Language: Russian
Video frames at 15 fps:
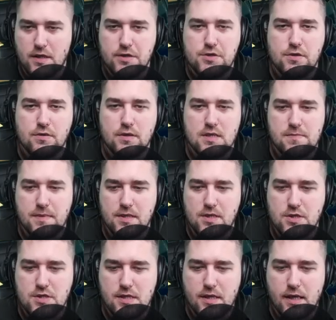А что у нас по
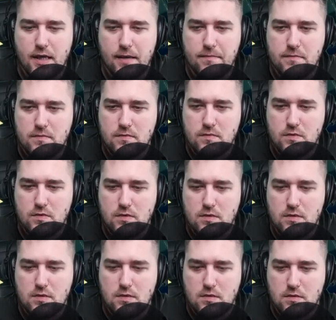ништякам?
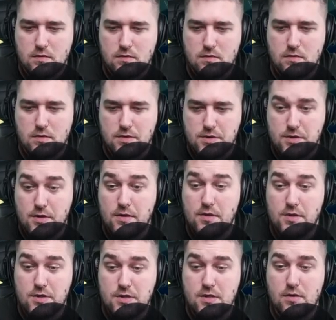О, еще и
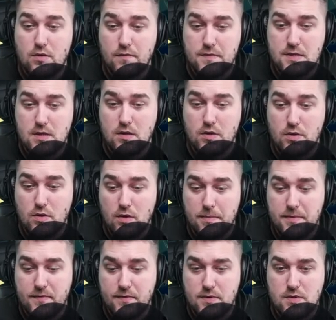ништяков целый. Ёб
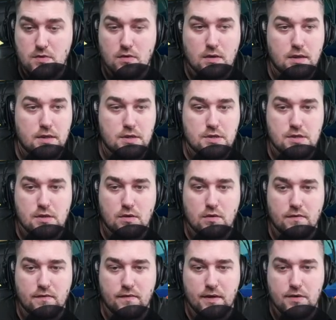твою, сколько
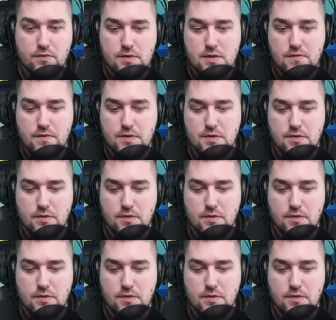ништяков. Твою дивизию.